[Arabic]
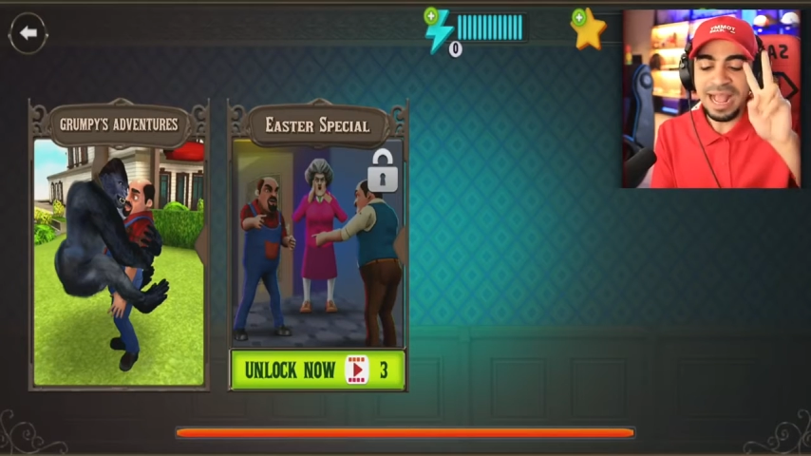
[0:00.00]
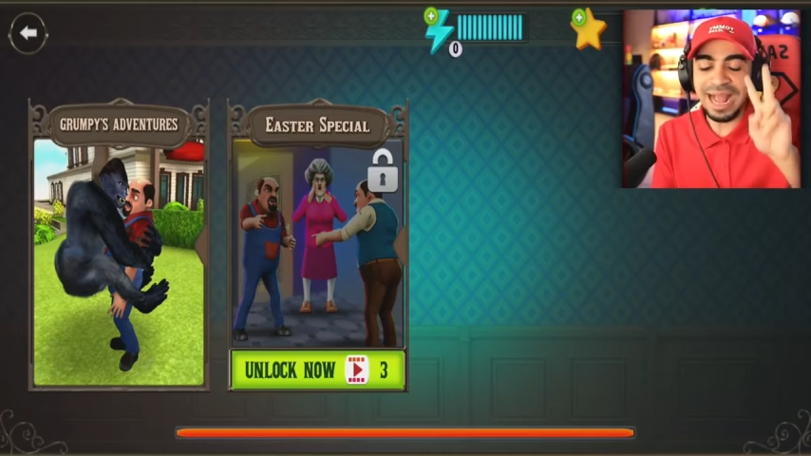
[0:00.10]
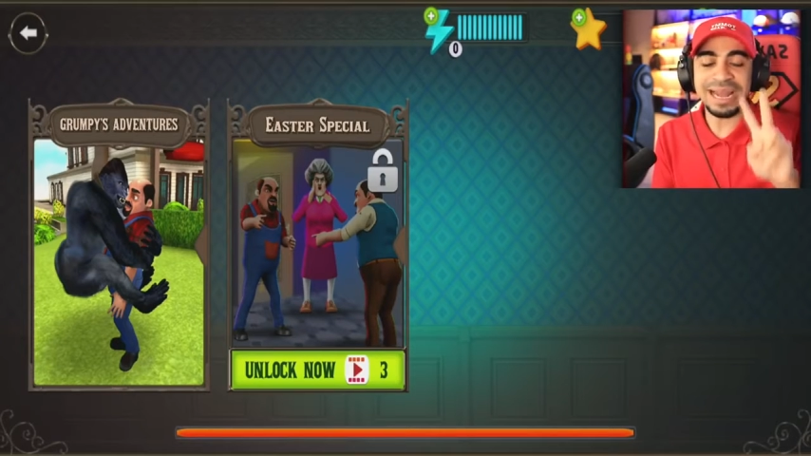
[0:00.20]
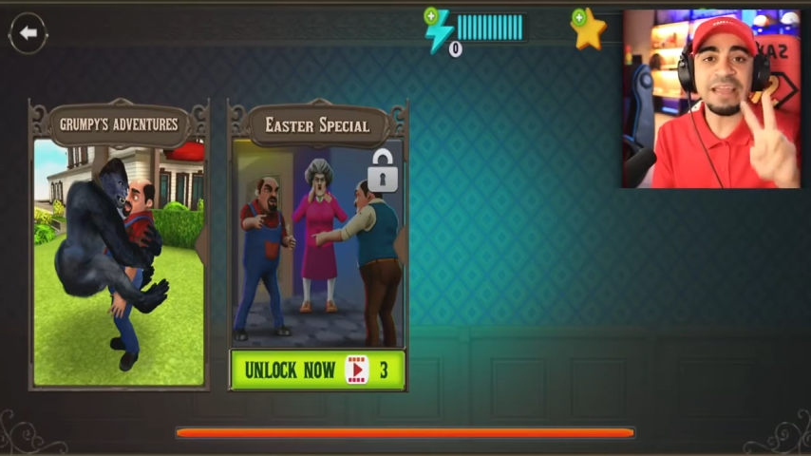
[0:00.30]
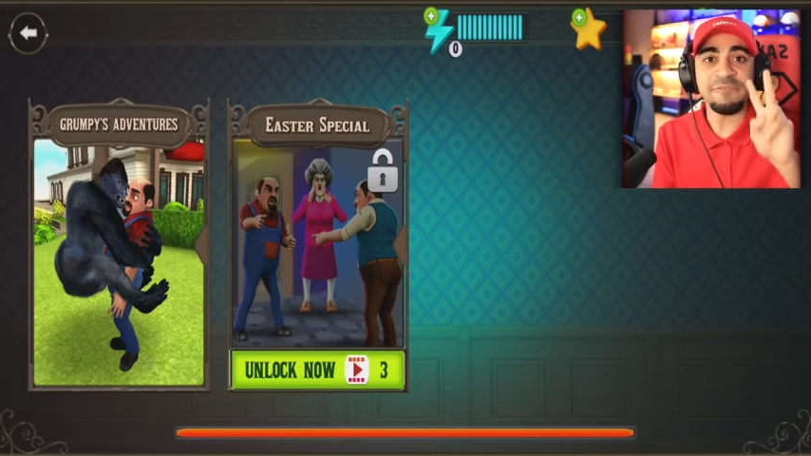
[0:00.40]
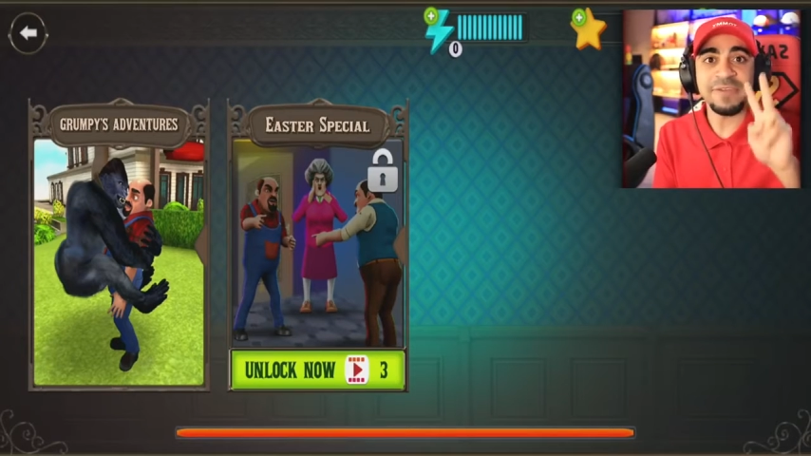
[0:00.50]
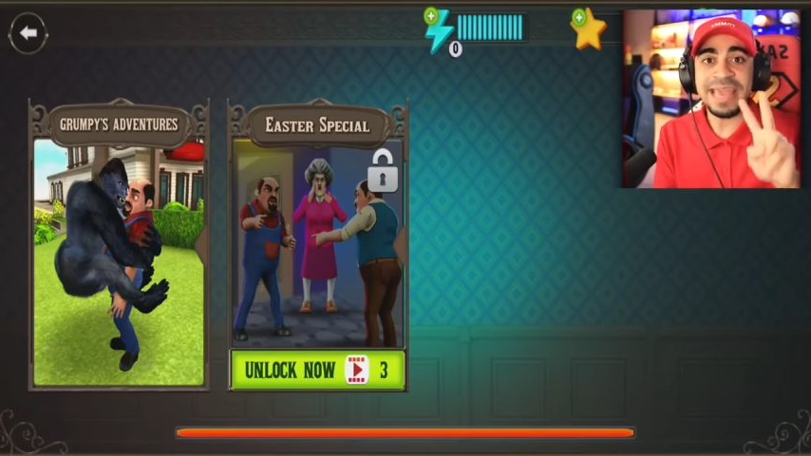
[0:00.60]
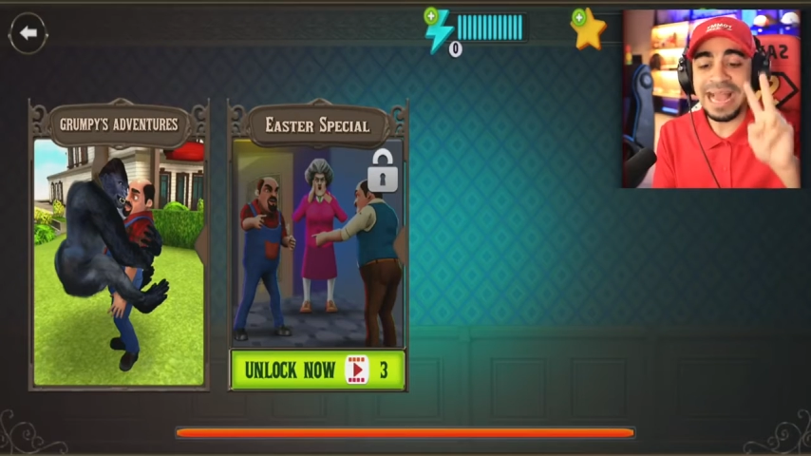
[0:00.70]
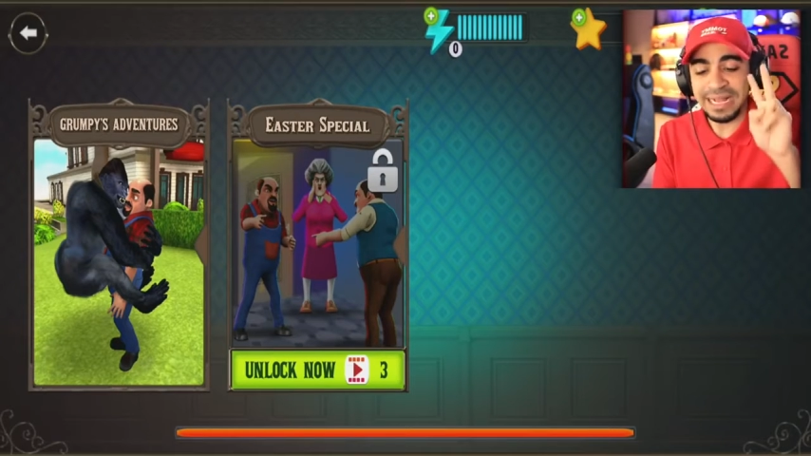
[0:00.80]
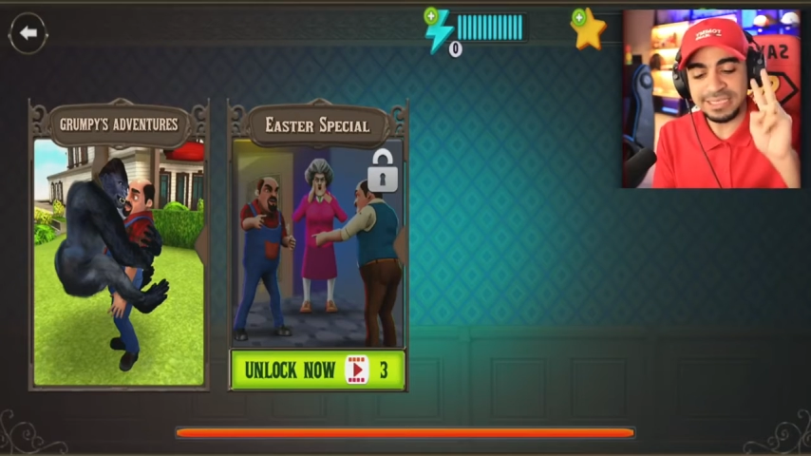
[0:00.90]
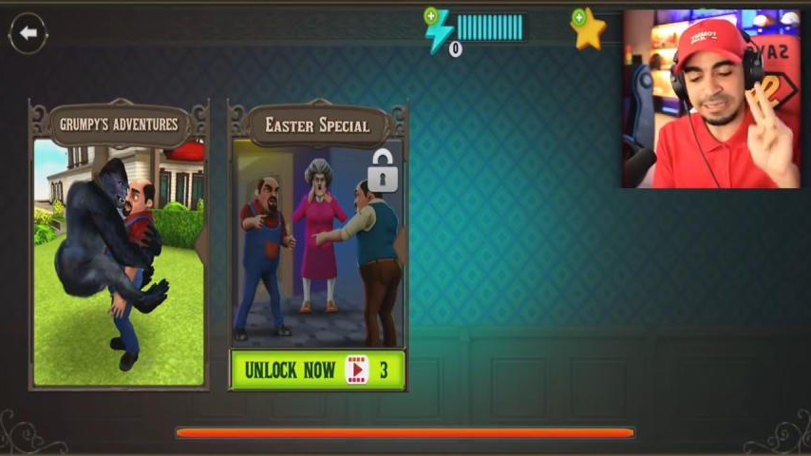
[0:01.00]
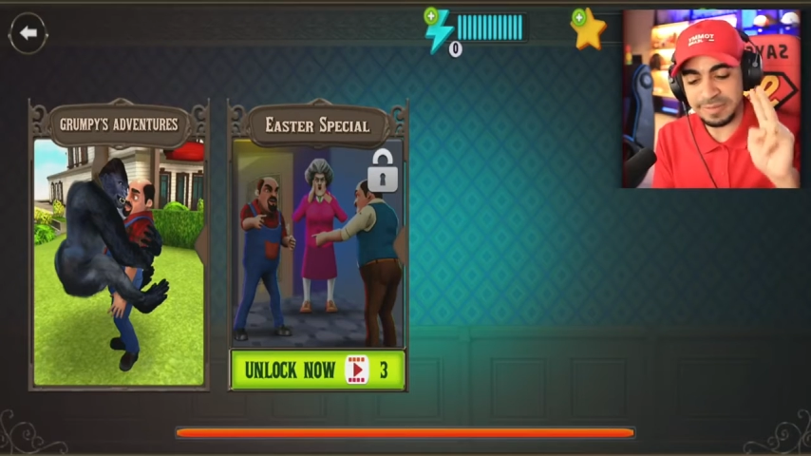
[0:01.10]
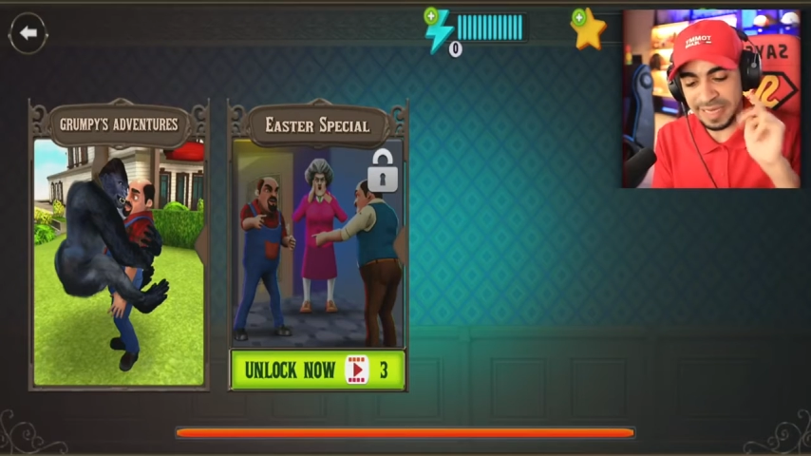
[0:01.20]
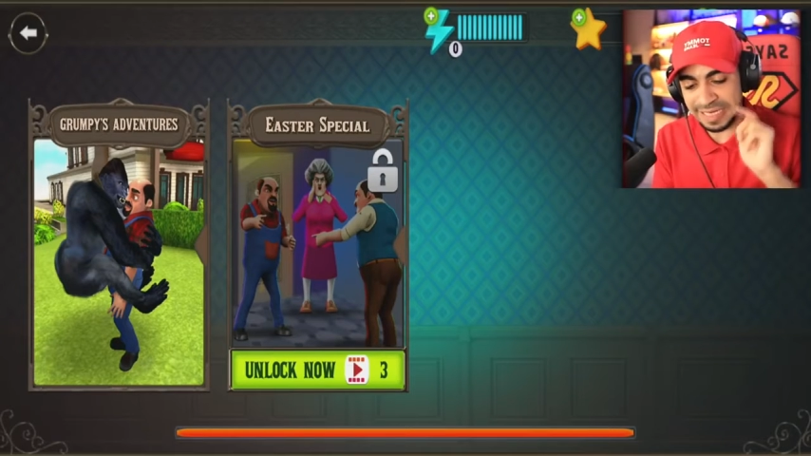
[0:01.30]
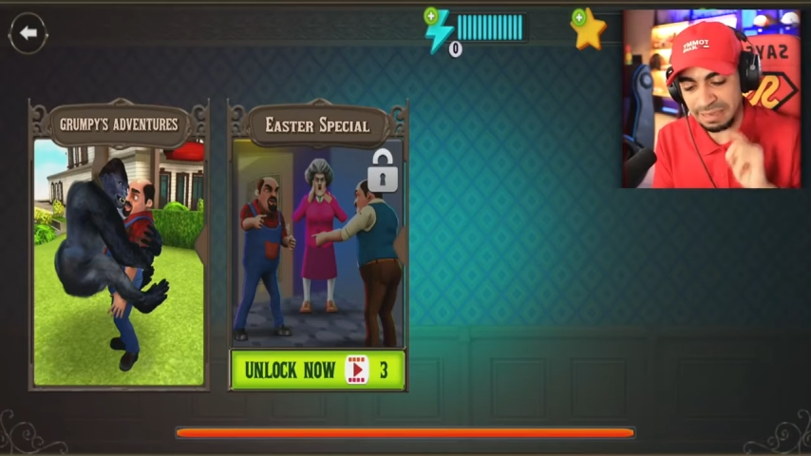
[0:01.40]
حاليا فيها
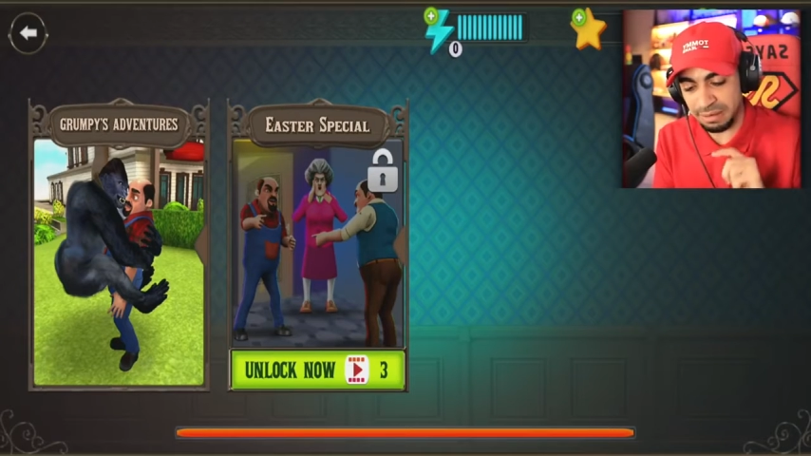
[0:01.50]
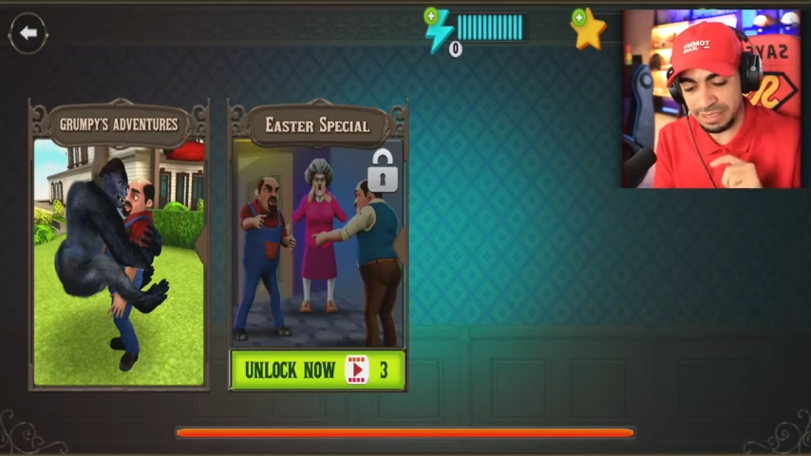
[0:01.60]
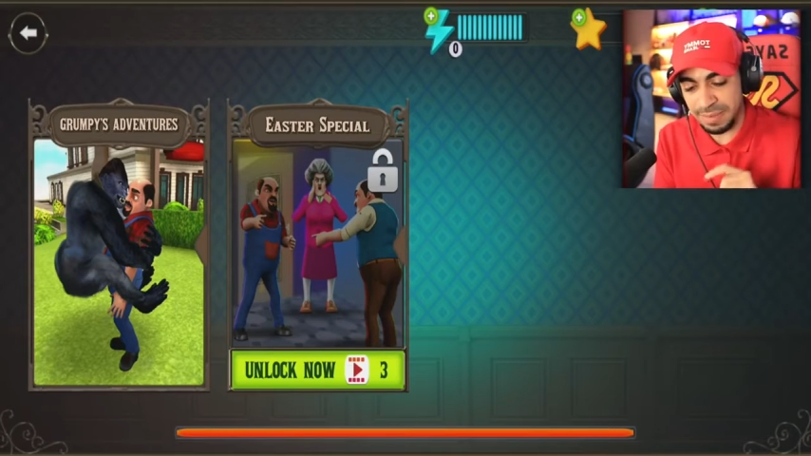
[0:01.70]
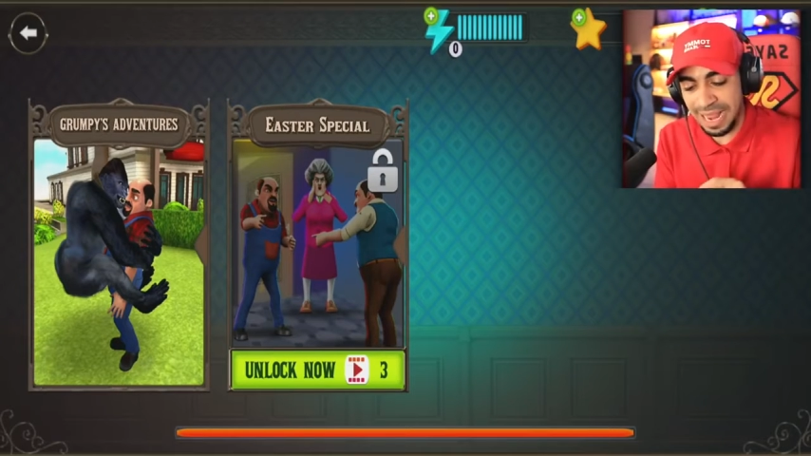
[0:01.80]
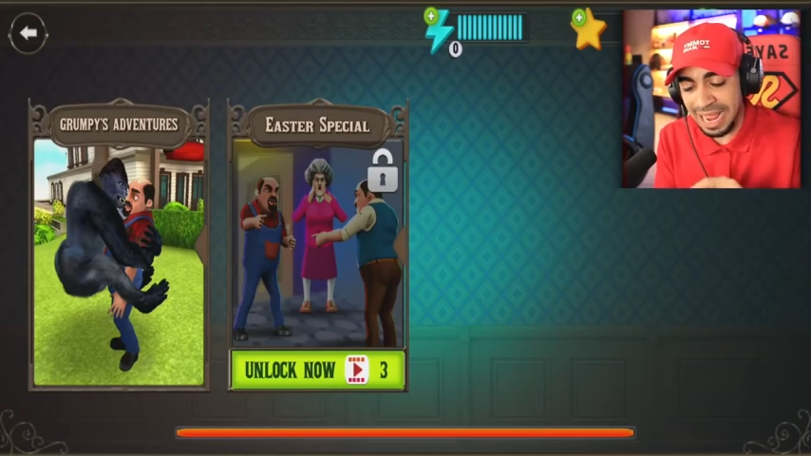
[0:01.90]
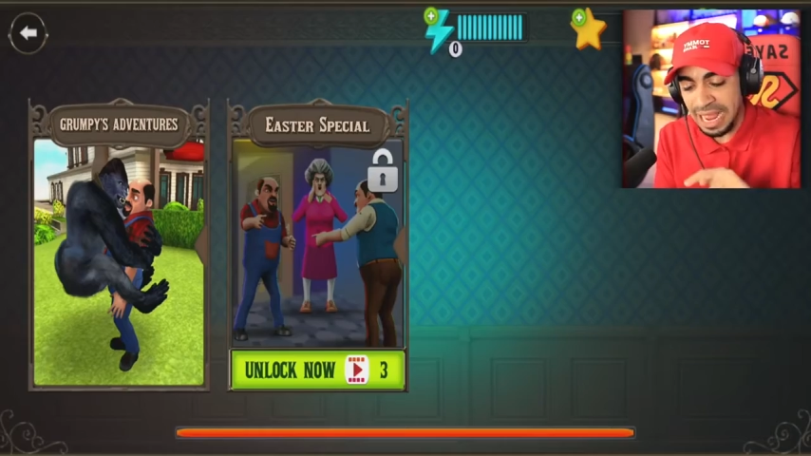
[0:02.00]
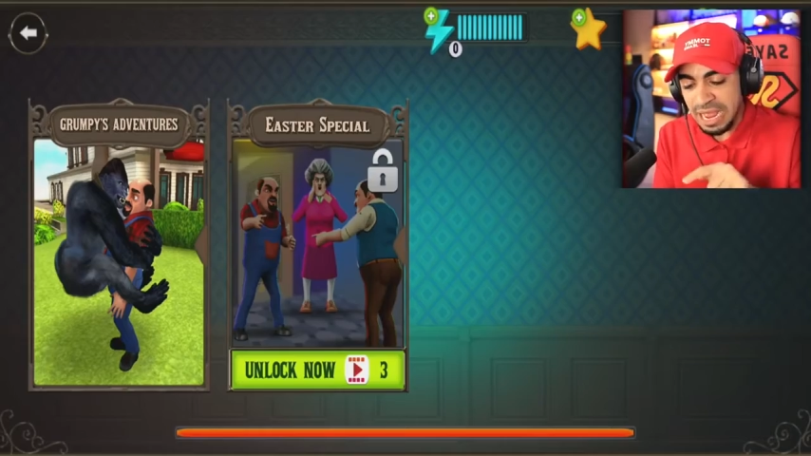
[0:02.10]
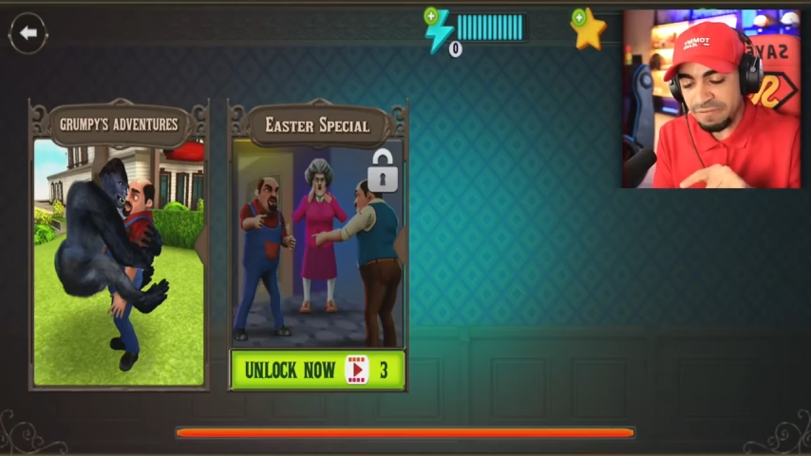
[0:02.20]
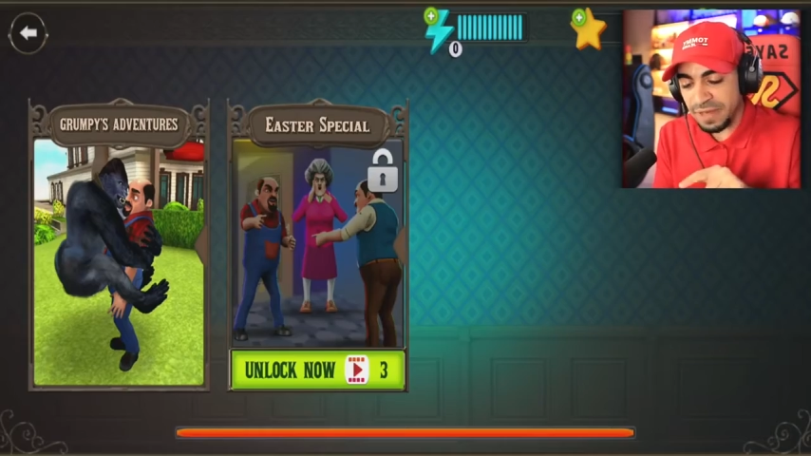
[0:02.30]
شابترين تمام يا جماعه